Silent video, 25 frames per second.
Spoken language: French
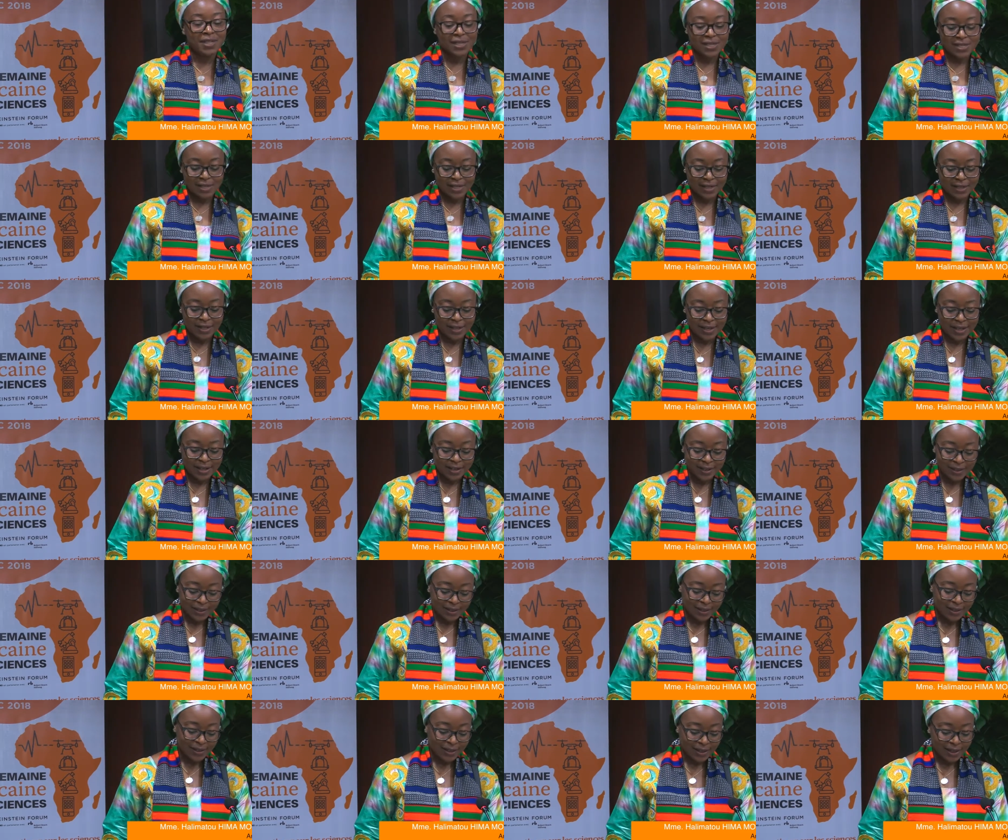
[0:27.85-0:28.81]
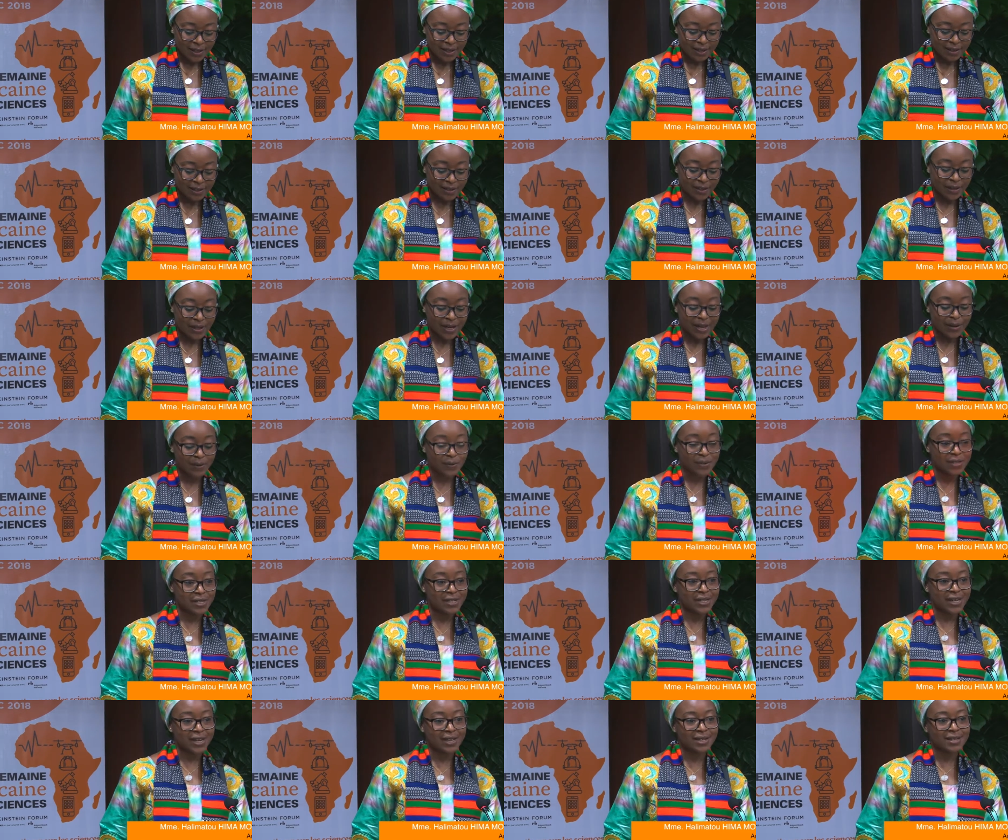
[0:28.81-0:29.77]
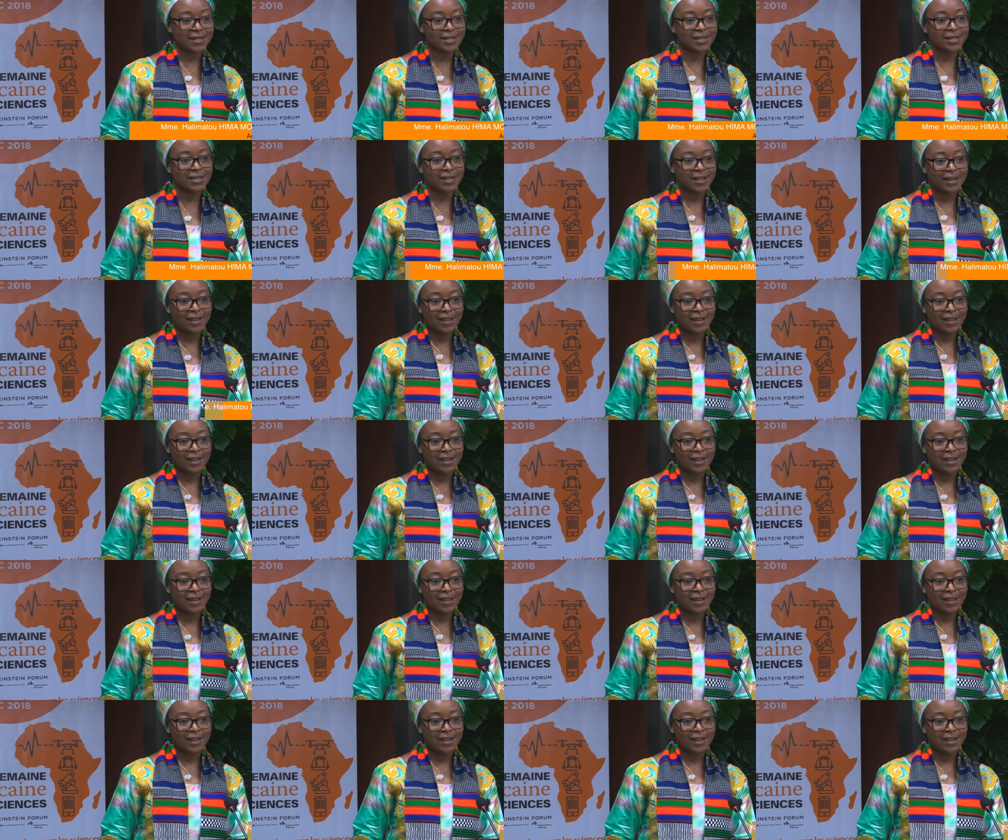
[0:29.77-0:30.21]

nigériennes dans la recherche,